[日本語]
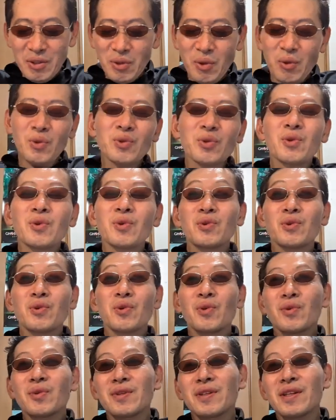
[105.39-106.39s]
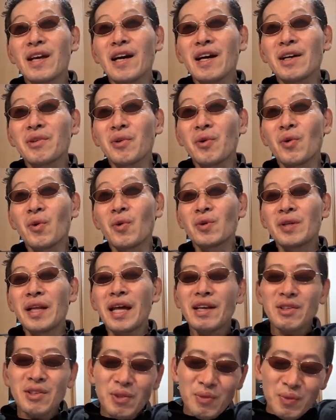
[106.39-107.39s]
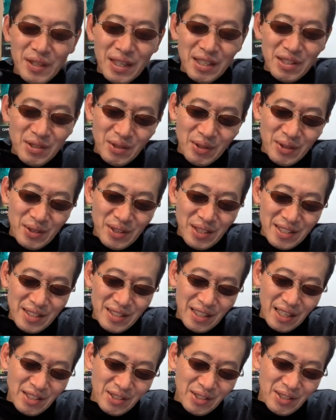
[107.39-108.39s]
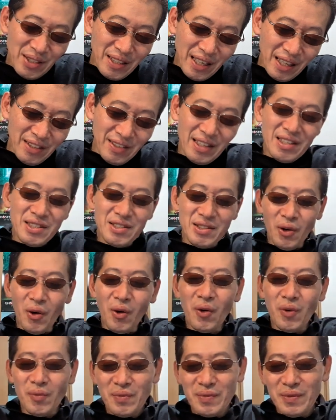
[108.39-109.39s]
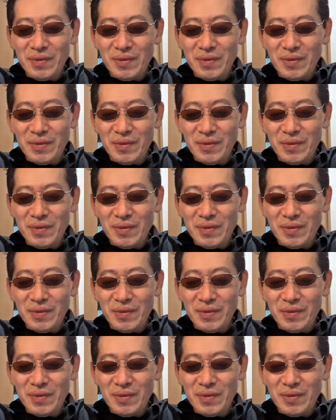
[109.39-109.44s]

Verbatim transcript: トコトコトコって、あの、レッグプレスに近づいたんですよ。